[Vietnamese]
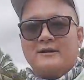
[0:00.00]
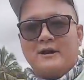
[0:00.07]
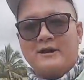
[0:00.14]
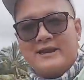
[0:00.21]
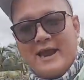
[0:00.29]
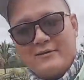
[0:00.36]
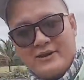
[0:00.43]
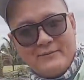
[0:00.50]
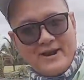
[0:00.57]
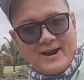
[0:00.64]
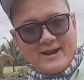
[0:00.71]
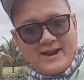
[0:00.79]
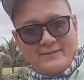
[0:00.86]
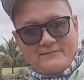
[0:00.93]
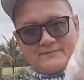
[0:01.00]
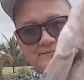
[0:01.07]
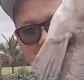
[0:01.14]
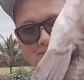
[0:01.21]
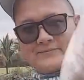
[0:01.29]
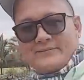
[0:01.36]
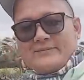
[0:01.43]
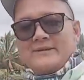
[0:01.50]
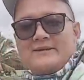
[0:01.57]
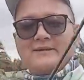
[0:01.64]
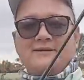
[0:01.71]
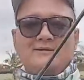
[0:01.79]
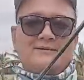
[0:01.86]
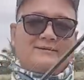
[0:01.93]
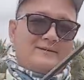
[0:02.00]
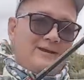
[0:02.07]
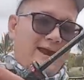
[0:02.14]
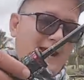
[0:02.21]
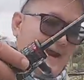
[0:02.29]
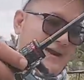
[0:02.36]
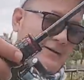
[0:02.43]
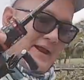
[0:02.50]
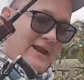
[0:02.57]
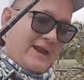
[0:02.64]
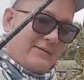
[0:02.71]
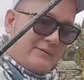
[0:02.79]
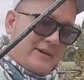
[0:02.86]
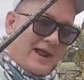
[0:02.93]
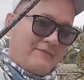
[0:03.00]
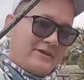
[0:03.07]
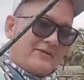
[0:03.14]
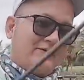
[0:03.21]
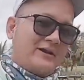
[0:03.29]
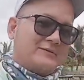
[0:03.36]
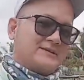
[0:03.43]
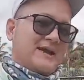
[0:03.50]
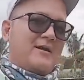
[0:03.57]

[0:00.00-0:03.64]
rồi chào tạm biệt anh em hẹn anh em gặp lại mình những cái lóc